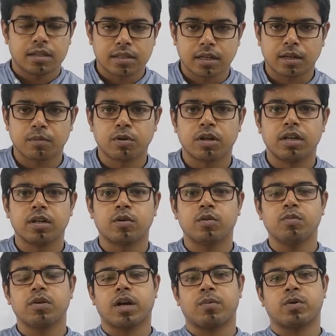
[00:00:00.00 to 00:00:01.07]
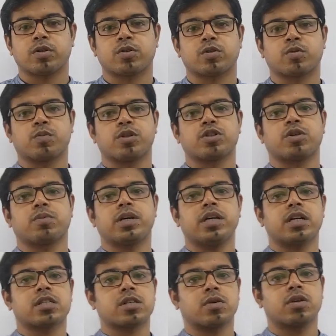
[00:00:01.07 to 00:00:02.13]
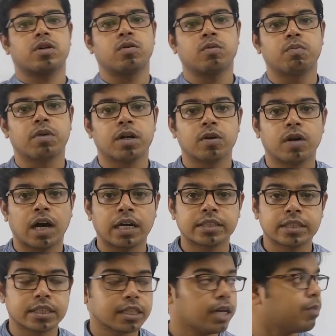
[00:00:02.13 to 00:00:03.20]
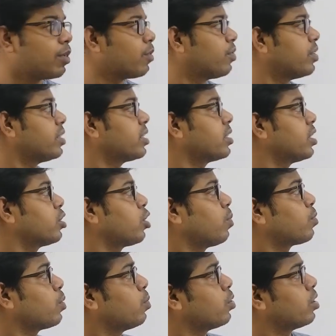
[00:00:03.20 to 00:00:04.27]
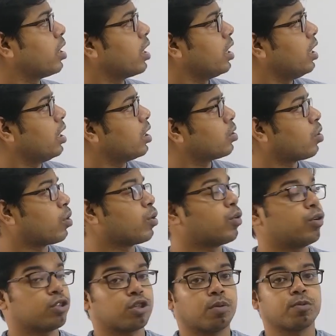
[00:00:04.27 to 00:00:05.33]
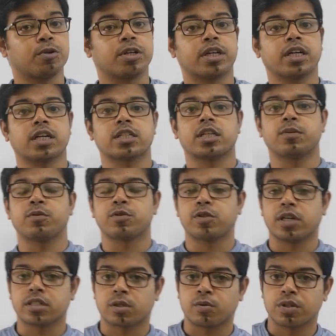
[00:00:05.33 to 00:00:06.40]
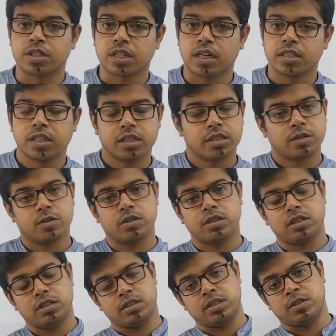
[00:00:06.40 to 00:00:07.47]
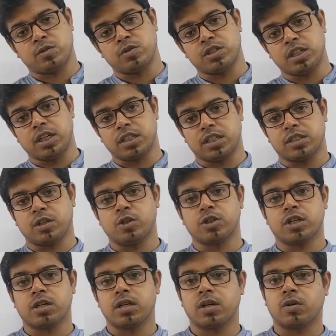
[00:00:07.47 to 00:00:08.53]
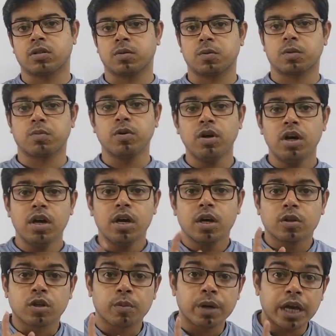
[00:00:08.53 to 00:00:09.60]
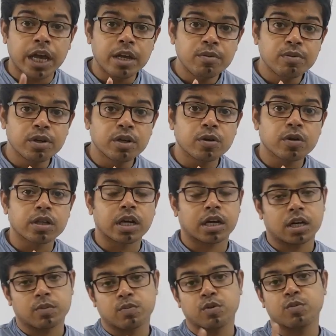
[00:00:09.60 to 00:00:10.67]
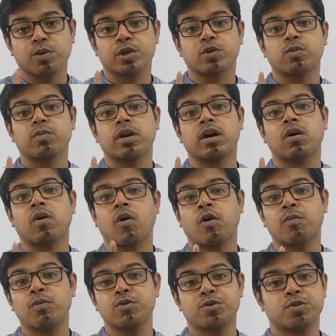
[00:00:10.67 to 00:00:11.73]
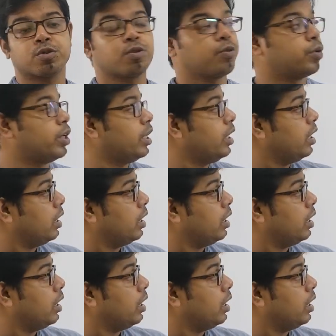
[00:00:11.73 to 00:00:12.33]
সালামু আলাইকুম কেমন আছো তোমরা সবাই আশা করি খুব ভালো আজকে আমরা ফিজিক্সের সপ্তম অধ্যায় তরঙ্গ শব্দ থেকে রাজশাহী বোর্ড দুই হাজার উনিশ সালে যে সৃজনশীল এসেছিল সেটা নিয়ে কথা বলবো তবে এই ভিডিও দেখার পূর্বে তোমরা অবশ্যই